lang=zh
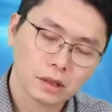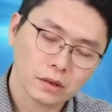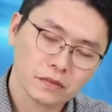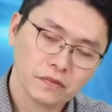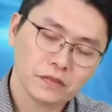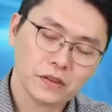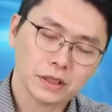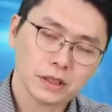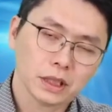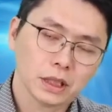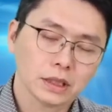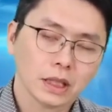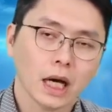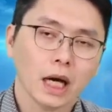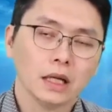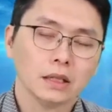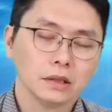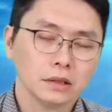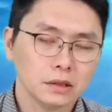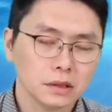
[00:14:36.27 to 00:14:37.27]
非常
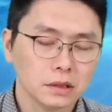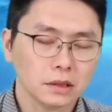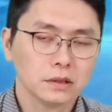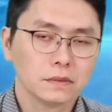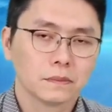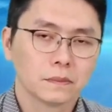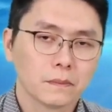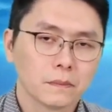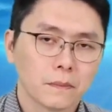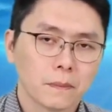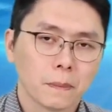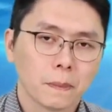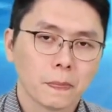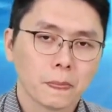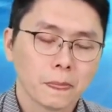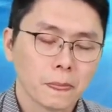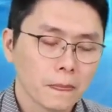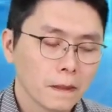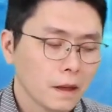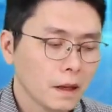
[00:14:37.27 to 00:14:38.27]
大的领地。
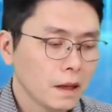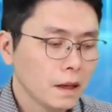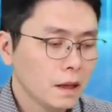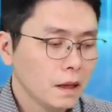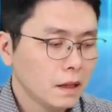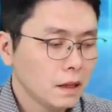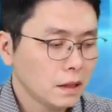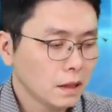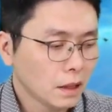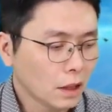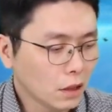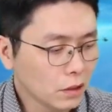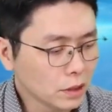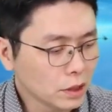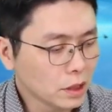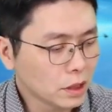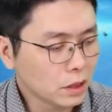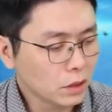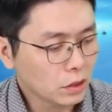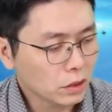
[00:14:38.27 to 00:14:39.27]
然后
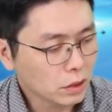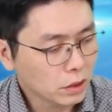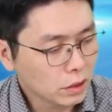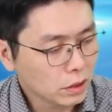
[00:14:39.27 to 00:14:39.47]
呢，